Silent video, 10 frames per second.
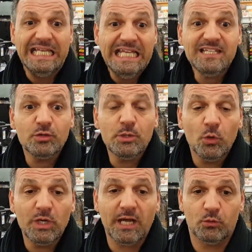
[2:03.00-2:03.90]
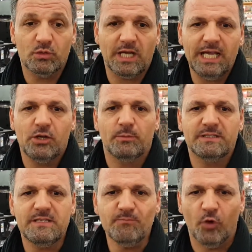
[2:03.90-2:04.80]
Lithium-Ionen-Akku
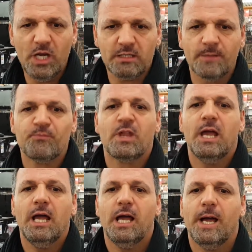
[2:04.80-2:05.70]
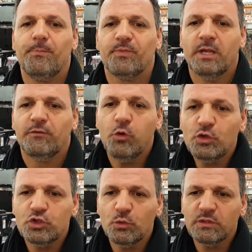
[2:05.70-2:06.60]
3,7 Volt, ähm,
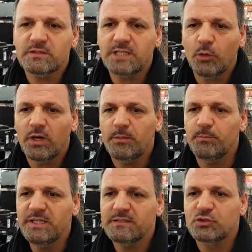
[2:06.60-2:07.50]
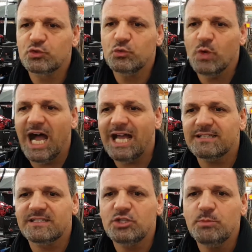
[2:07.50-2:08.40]
Funktionsdauer bis zu
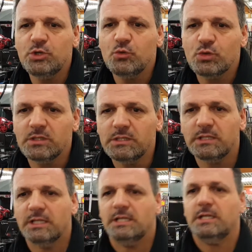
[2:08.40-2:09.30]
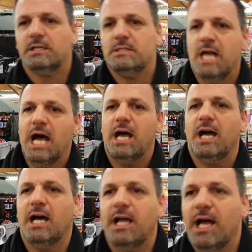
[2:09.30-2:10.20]
80 Minuten nach
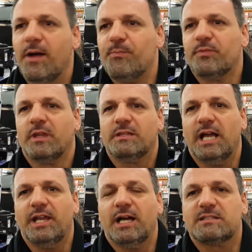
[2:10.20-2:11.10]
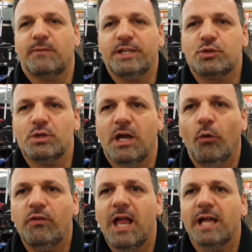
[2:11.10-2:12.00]
äh, danach zwei Stunden
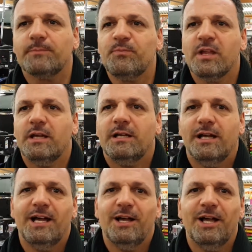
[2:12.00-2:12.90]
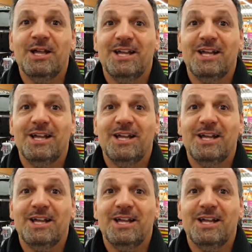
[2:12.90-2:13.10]
aufladen. Äh,